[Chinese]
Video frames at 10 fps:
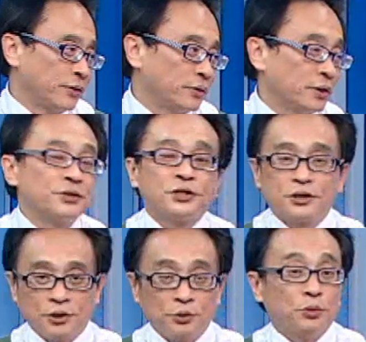嗯，啊，这
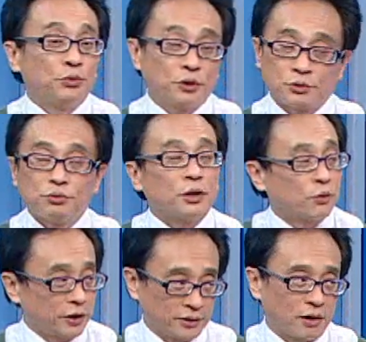是因为五月初也
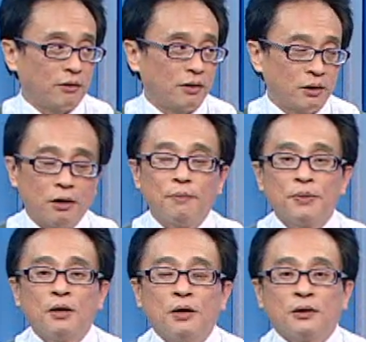快到了。对，哦，
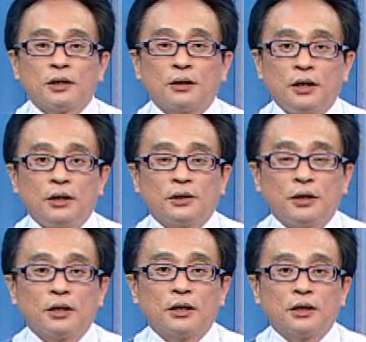那第
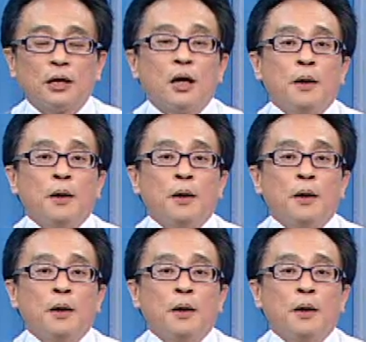第二个呢？